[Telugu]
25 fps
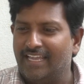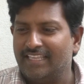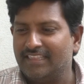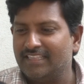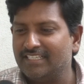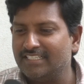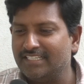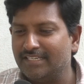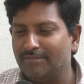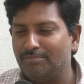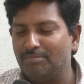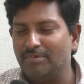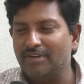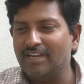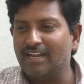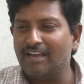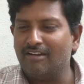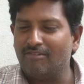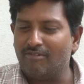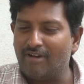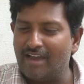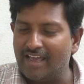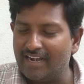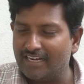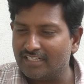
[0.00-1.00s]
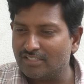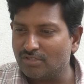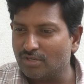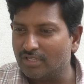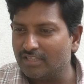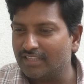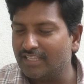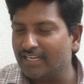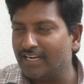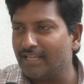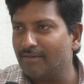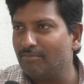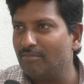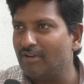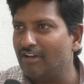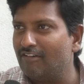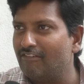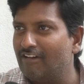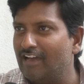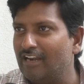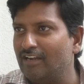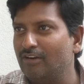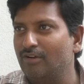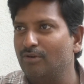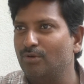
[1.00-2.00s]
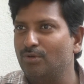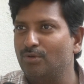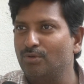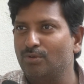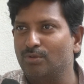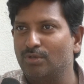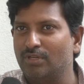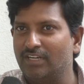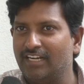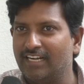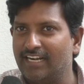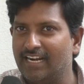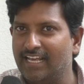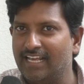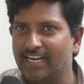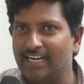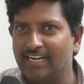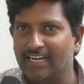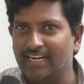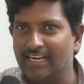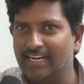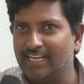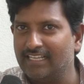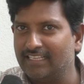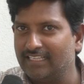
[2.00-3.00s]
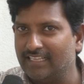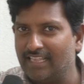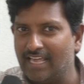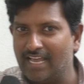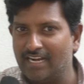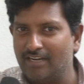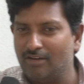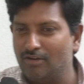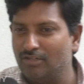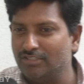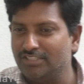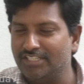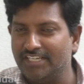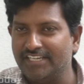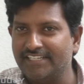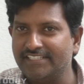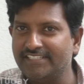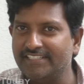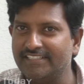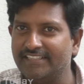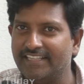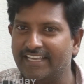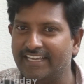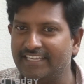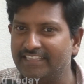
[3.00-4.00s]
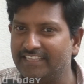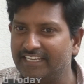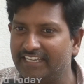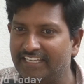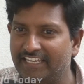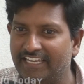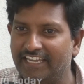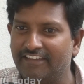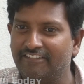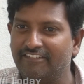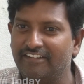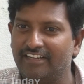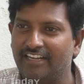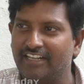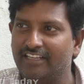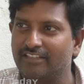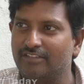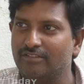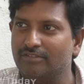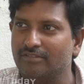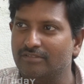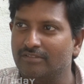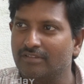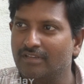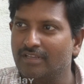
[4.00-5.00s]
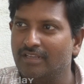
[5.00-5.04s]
ఎంత చెప్పినా వాళ్ళ సొంత డబ్బా వాళ్ళు కొట్టుకుంటున్నారన్న దాంట్లో చేసింది అయితే ఏమీ లేదు